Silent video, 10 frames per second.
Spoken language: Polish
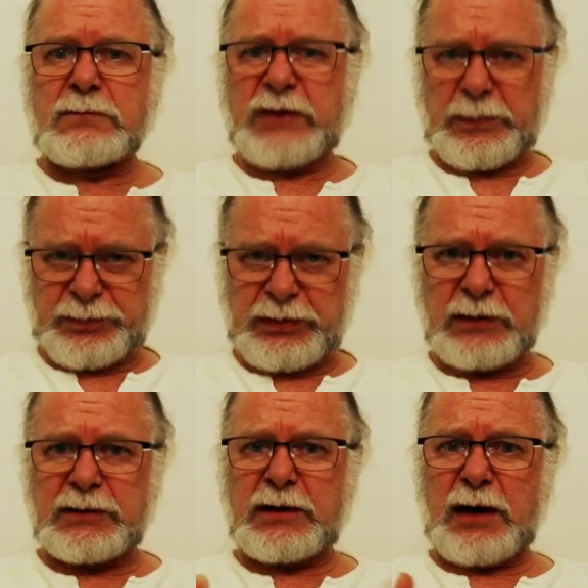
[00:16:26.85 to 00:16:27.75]
na
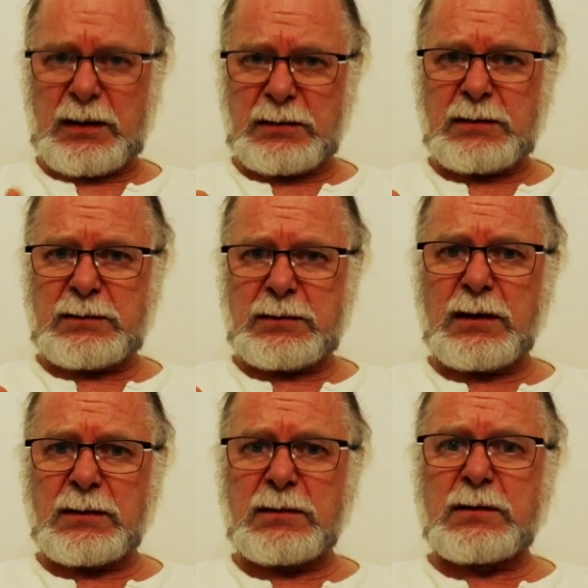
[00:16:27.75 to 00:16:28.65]
przykład rak,
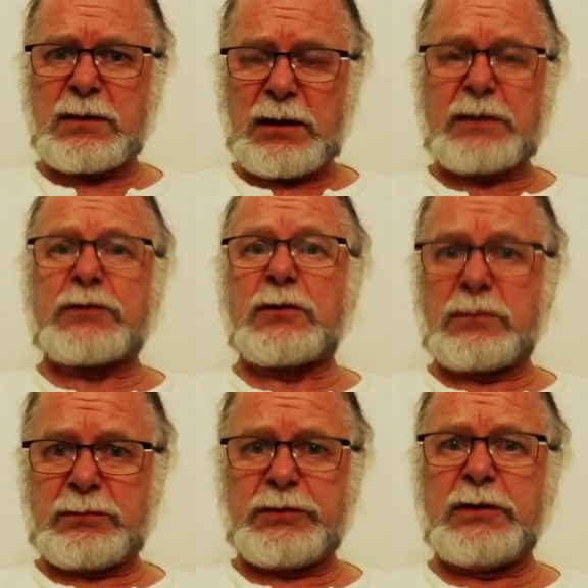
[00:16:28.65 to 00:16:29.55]
tak? Rak to
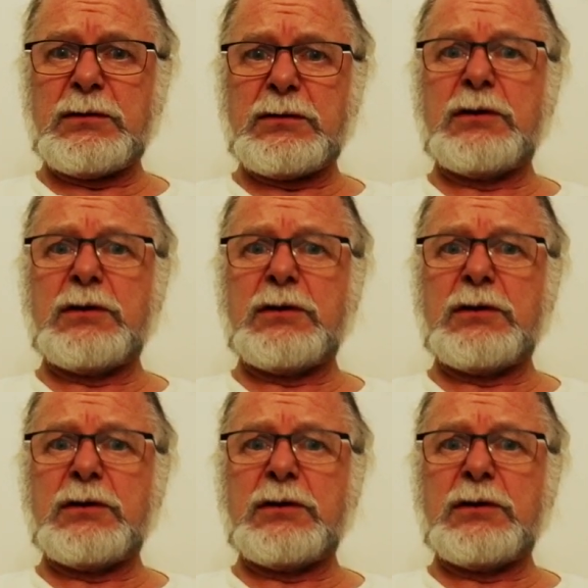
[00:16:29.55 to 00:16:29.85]
ludzie